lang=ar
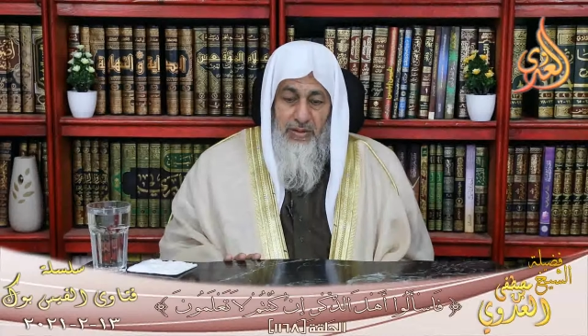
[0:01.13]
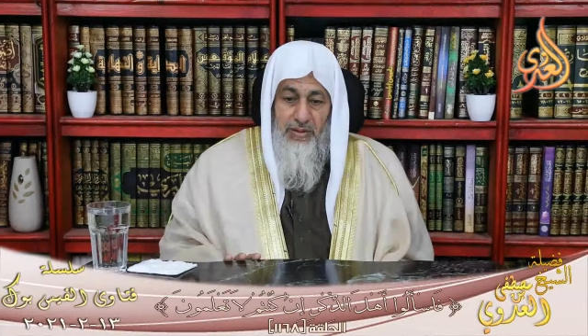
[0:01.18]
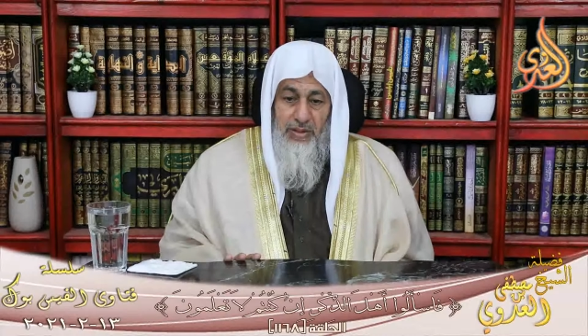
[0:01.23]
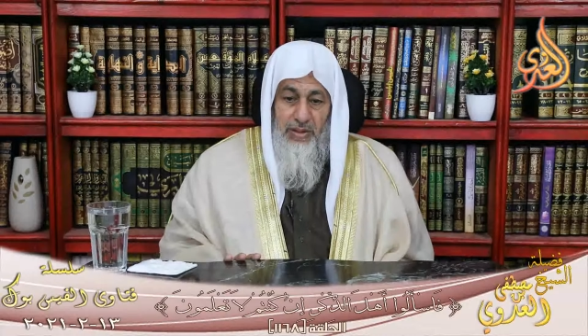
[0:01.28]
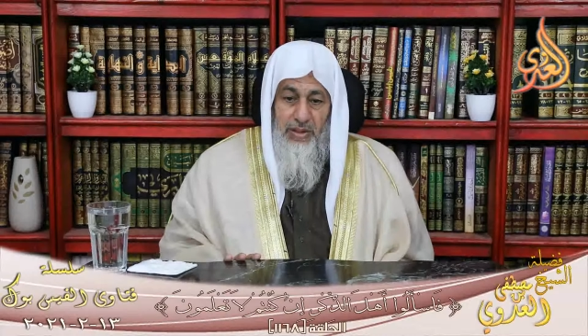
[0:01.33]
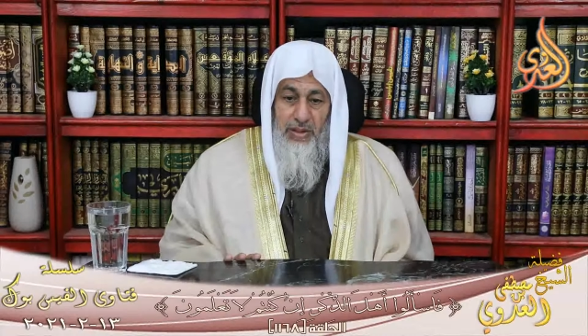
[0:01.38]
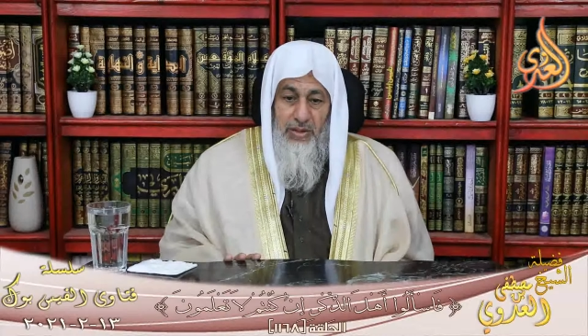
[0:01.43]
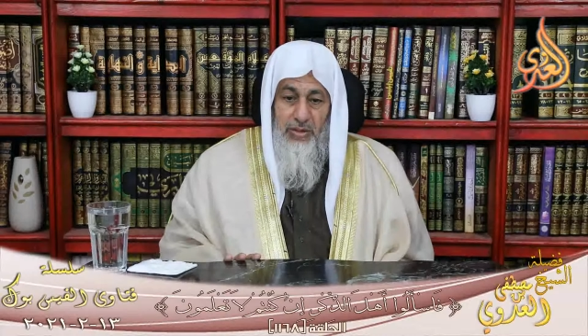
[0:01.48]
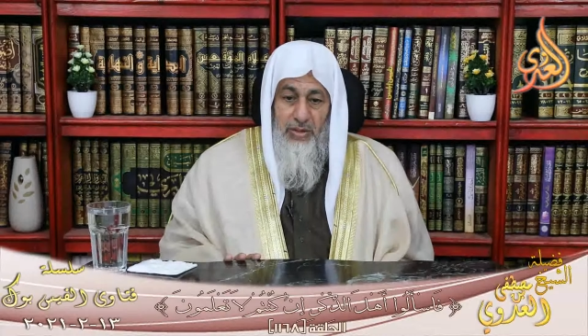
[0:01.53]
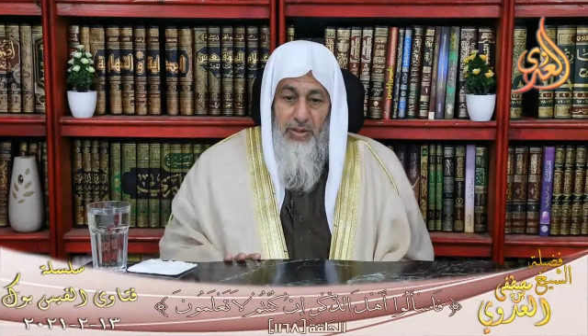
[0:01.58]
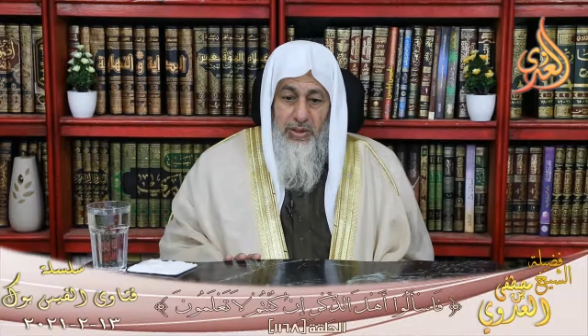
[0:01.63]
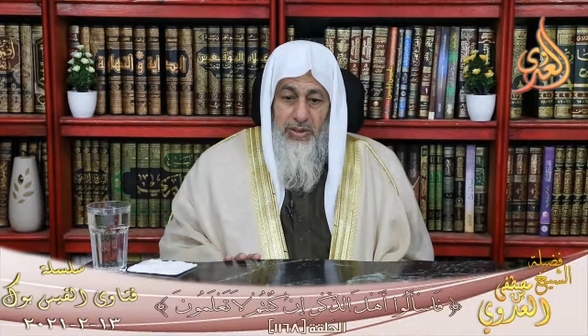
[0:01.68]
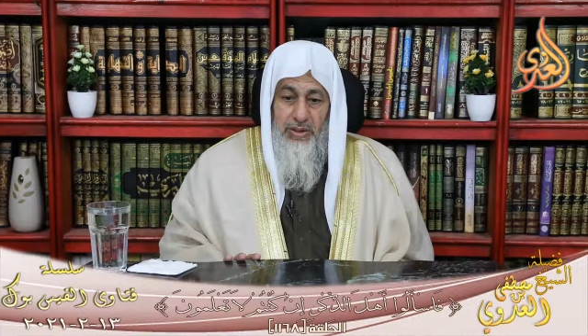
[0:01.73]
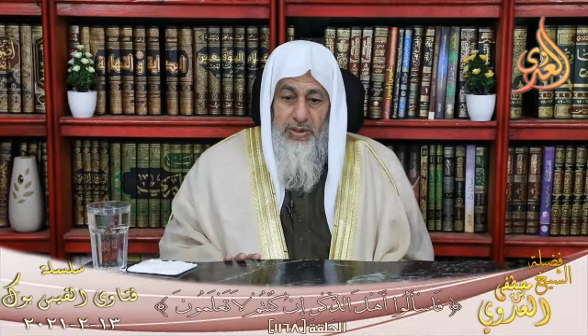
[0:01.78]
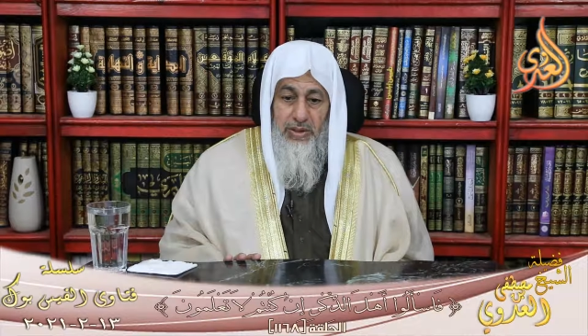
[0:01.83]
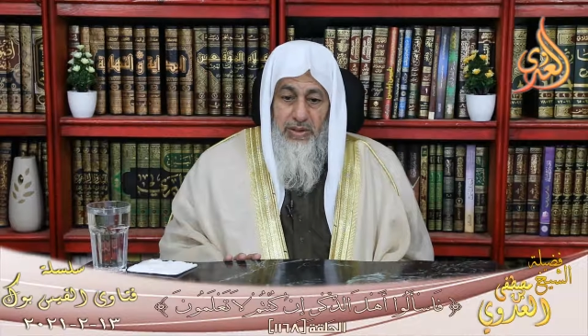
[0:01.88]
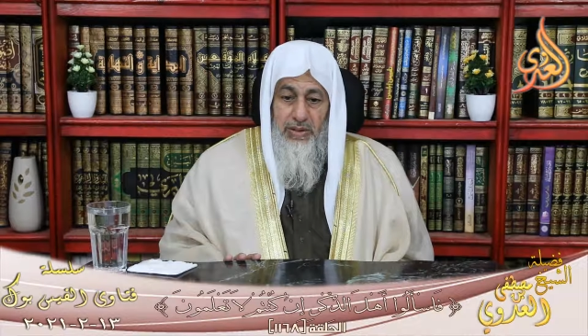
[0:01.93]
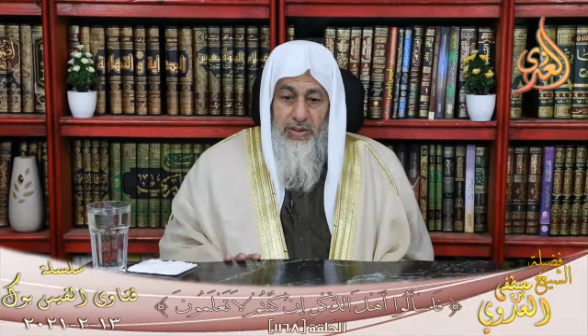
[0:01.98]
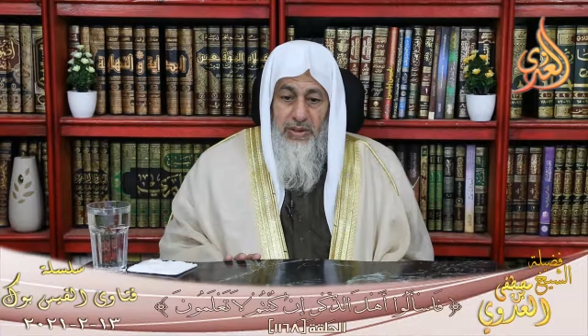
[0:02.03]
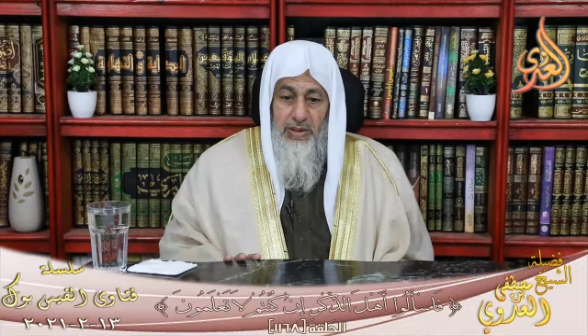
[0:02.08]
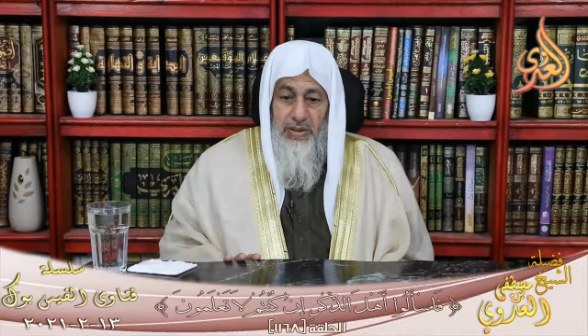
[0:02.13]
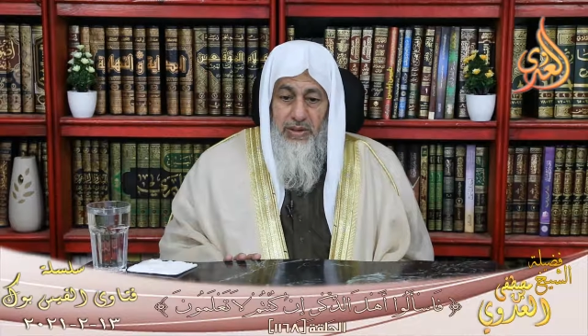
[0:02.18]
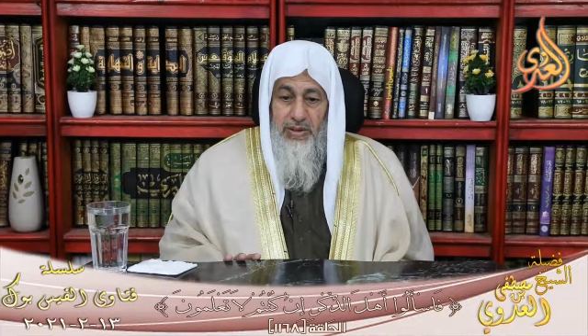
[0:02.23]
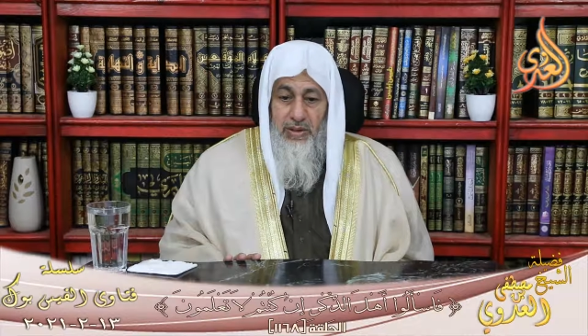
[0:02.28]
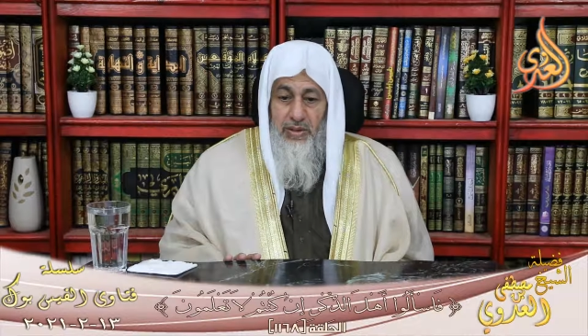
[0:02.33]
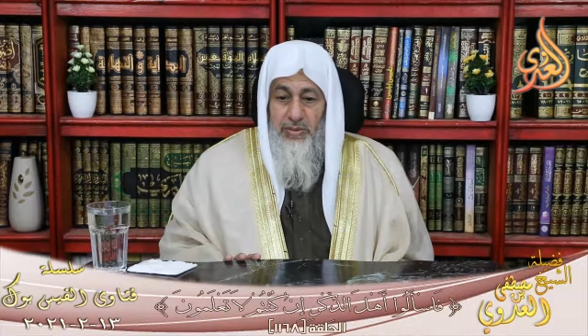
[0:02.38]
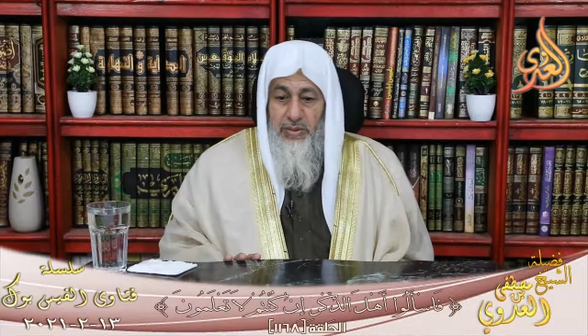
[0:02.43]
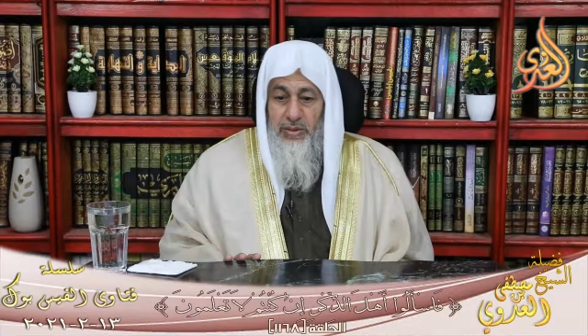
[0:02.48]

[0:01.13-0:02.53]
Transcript: صحة حديث أنت